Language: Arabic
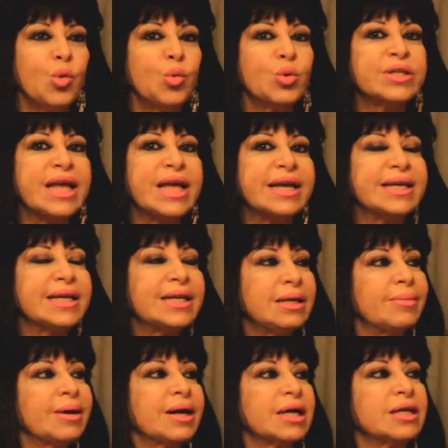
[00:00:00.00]

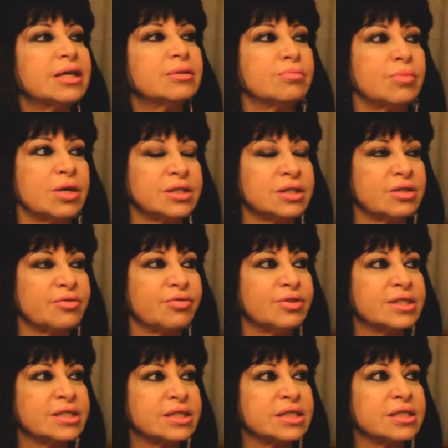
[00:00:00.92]
وتاكيد لمكانه مصر
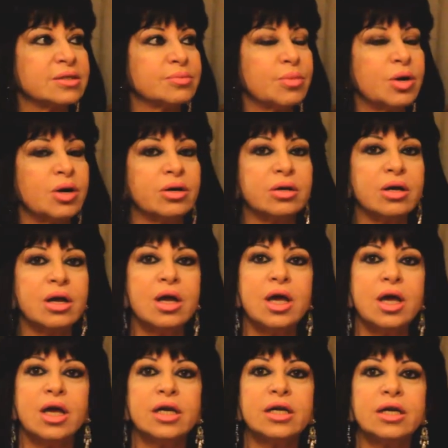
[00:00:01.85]
في الاستثمار
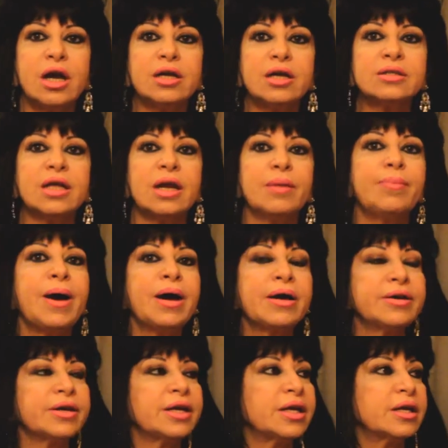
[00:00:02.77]
النهارده
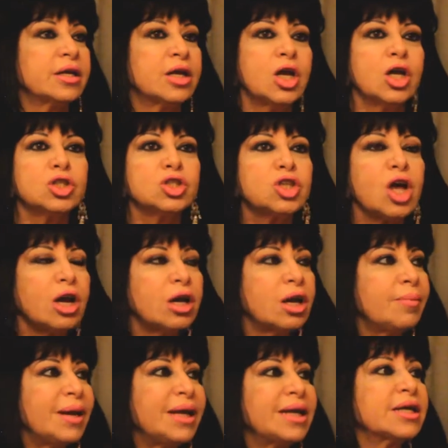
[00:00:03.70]
البحرين ان شاء
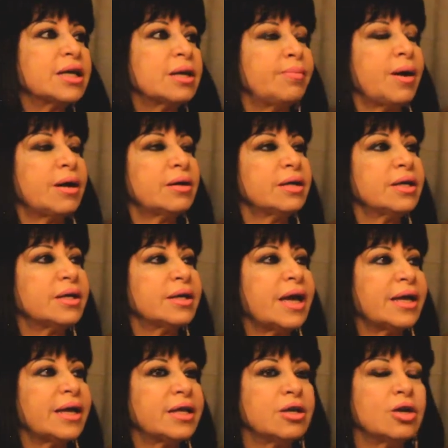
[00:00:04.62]
الله ملك البحرين
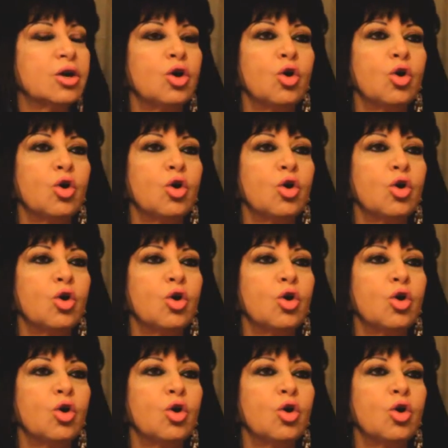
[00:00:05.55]
جاي